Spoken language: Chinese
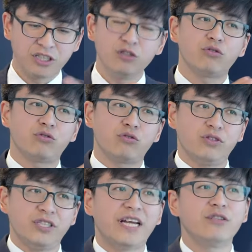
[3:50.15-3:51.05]
神所说
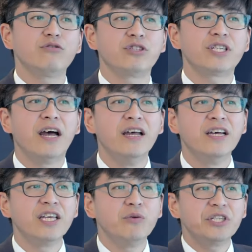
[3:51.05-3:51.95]
的善就是善，
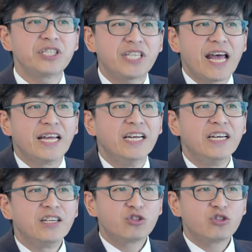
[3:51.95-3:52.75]
因为善。